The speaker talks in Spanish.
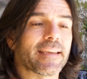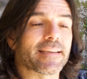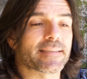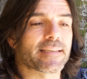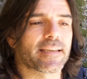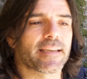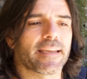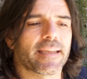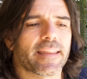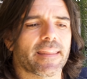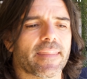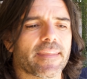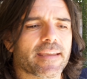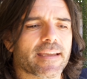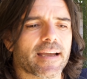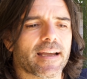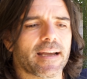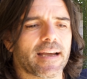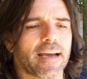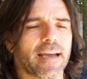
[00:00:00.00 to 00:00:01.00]
Que se
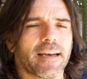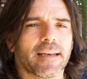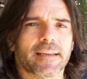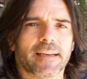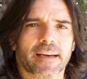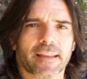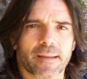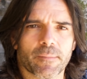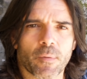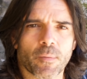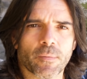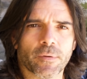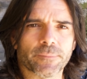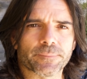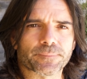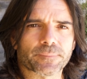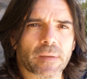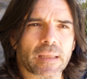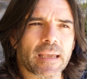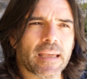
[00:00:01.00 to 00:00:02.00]
dedica al cardamomo.
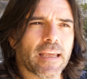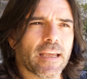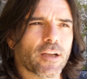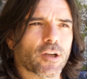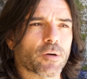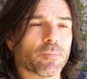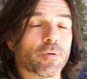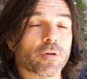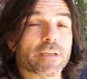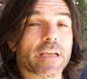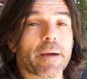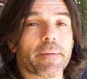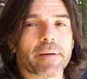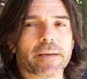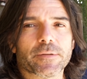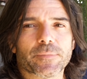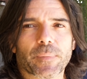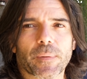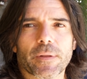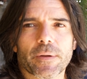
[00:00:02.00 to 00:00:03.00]
Como ya
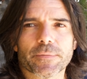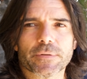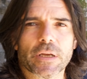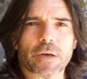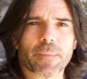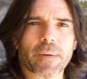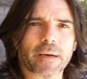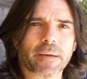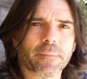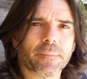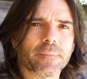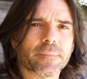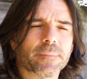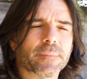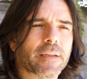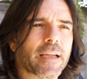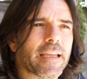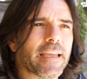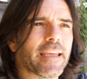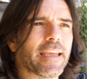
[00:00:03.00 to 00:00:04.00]
habréis podido observar,
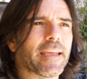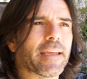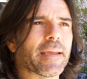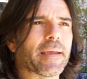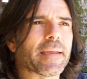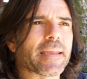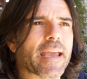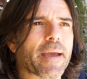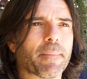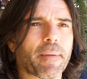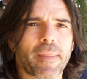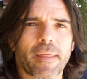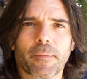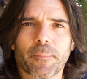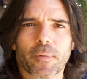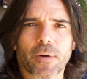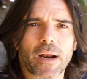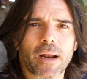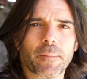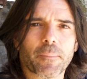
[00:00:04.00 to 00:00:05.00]
eh, ya me ha dado
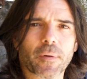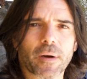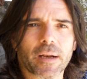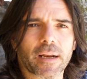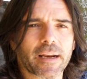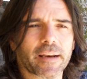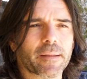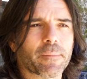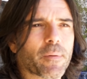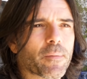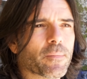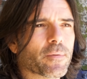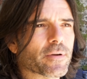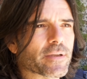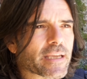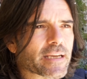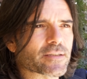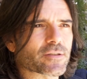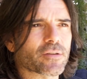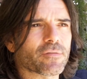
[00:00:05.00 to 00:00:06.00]
por, por, el cardamomo y
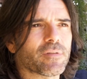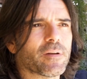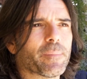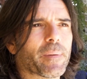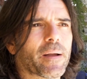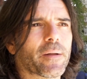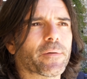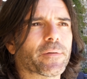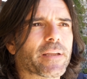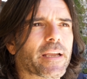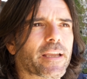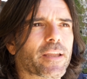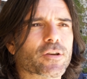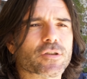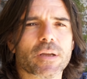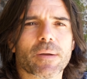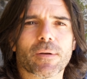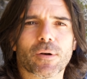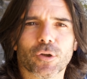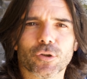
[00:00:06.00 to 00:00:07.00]
ya estoy flipado, ya quiero
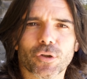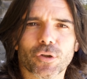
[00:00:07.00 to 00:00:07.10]
saberlo